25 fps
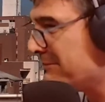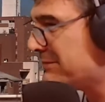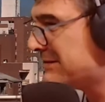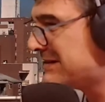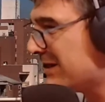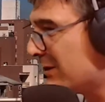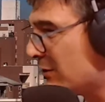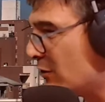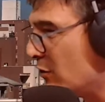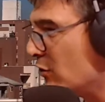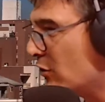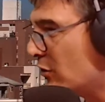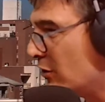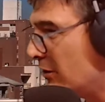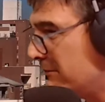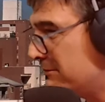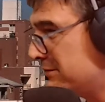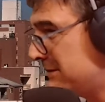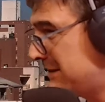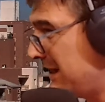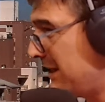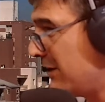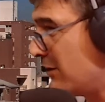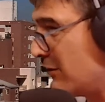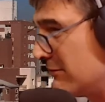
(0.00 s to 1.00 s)
empezaba con,
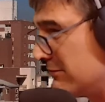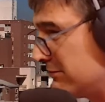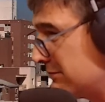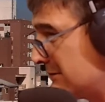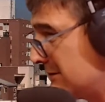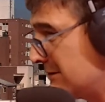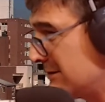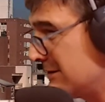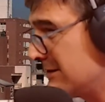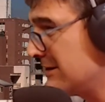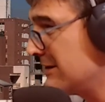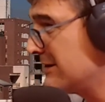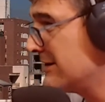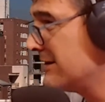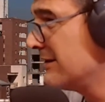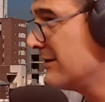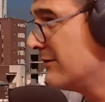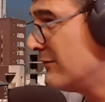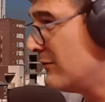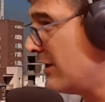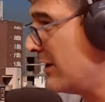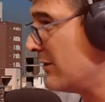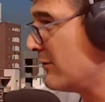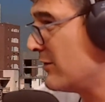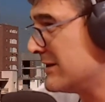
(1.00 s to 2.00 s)
compañeros.
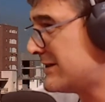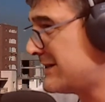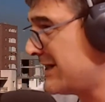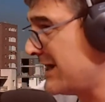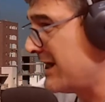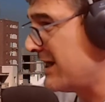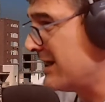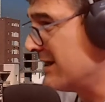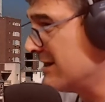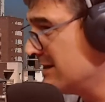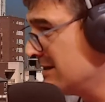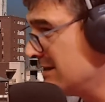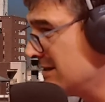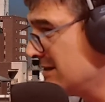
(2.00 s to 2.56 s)
O algo así.